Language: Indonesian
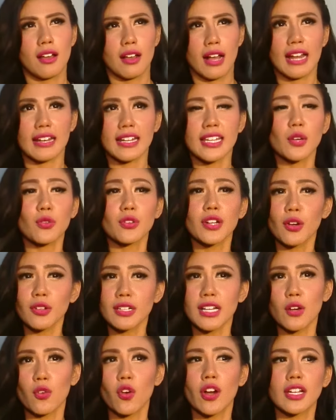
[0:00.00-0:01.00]
karena yang
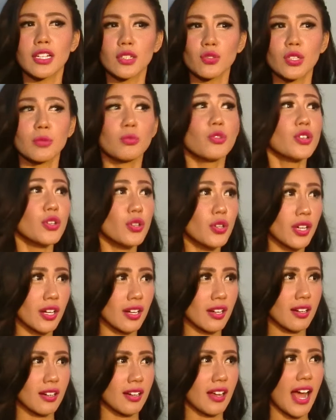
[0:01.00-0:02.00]
udah-udah gue gituin mundur
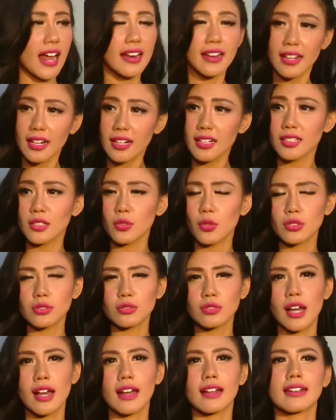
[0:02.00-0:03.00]
ada yang ngeritin gue
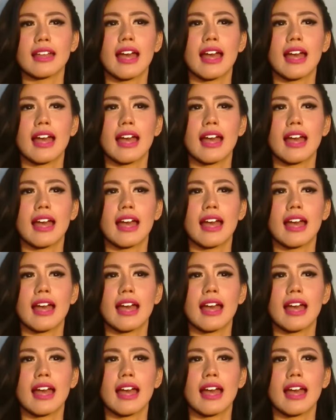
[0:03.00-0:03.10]
juga